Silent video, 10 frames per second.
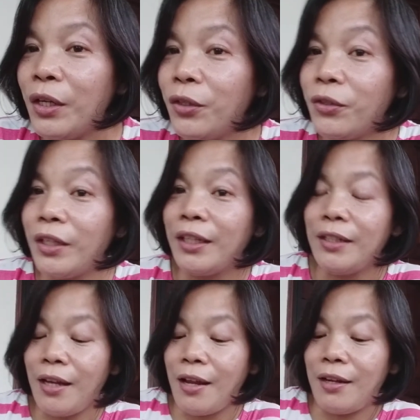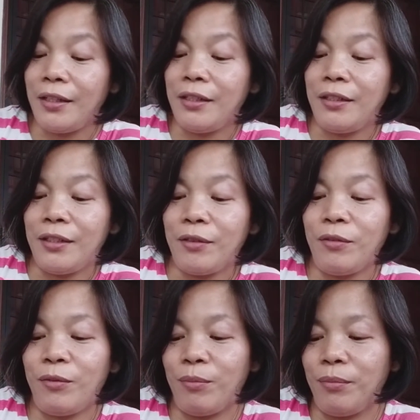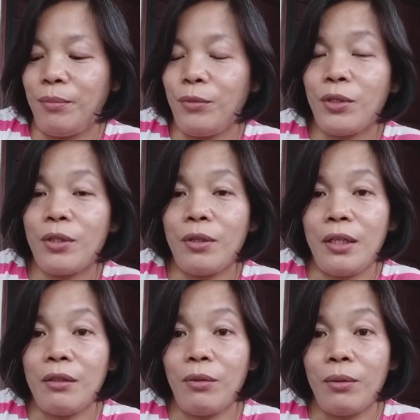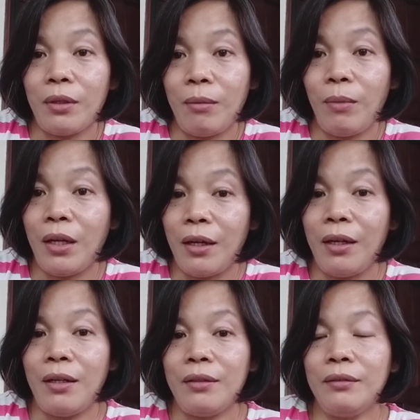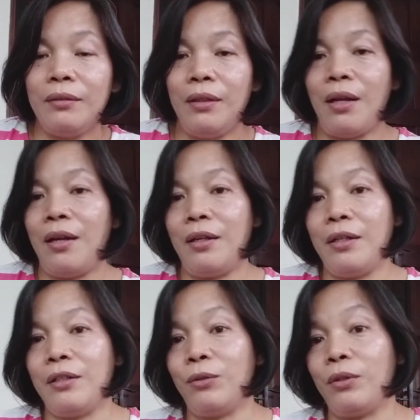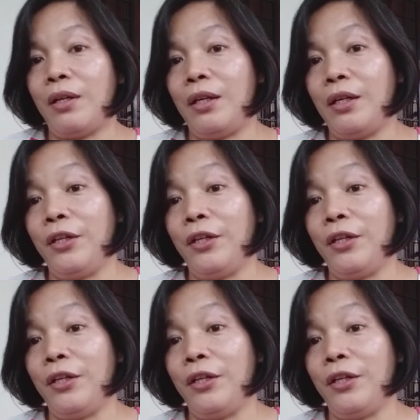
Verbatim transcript: yun ang nilalagyan ng mosquito chemical. Nilalagyan ko talaga